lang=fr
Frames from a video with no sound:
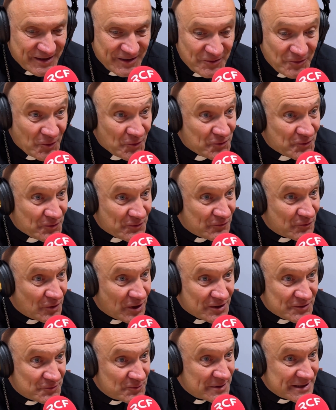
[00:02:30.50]
dont on
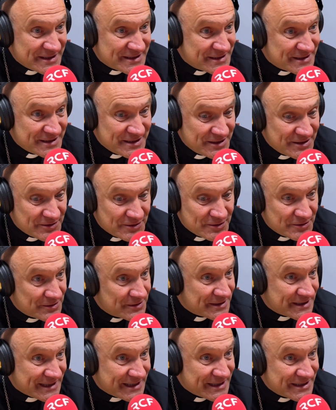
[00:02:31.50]
voit tous les signes
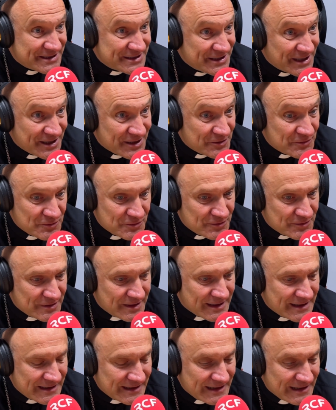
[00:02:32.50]
chrétiens de, de
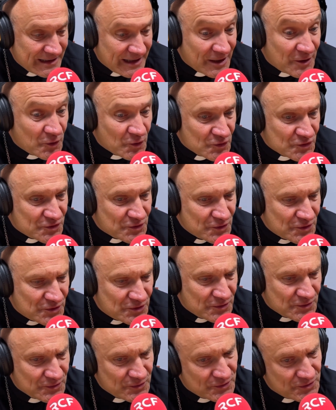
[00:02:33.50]
la, la,
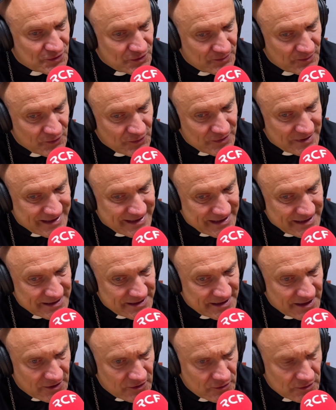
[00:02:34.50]
construction de ce monde
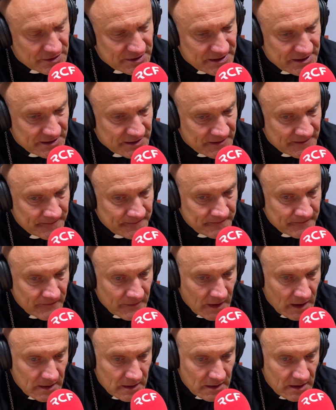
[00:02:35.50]
chrétien en Occident,
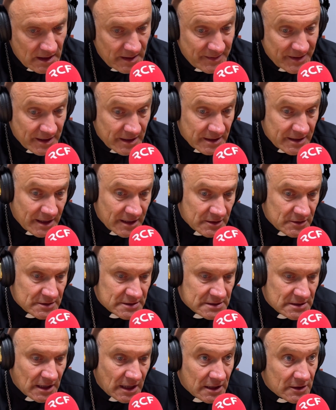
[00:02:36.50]
eh bien rien que
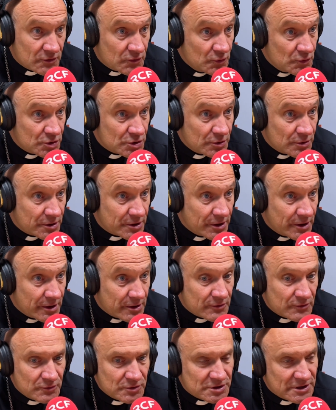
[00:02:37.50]
cela touche le
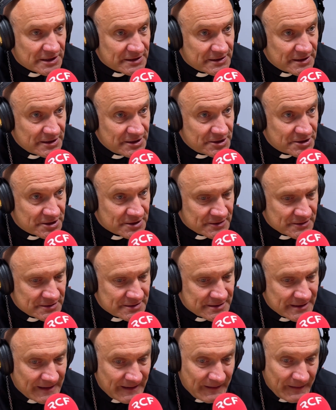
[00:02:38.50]
cœur, touche
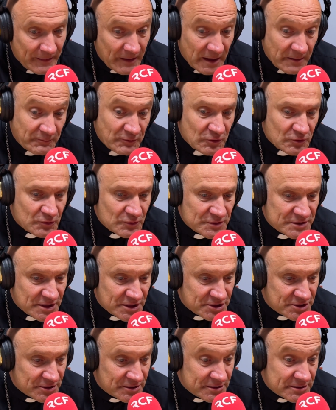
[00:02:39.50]
l'intelligence, et pour tous
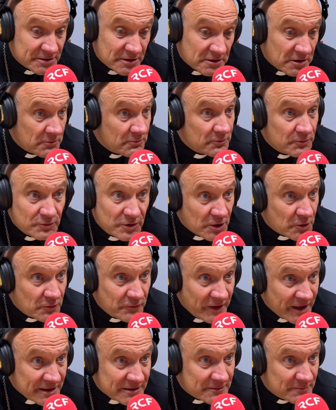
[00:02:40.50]
ces jeunes, c'est une
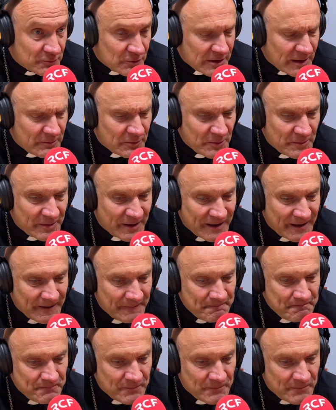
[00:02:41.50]
découverte pour la plupart,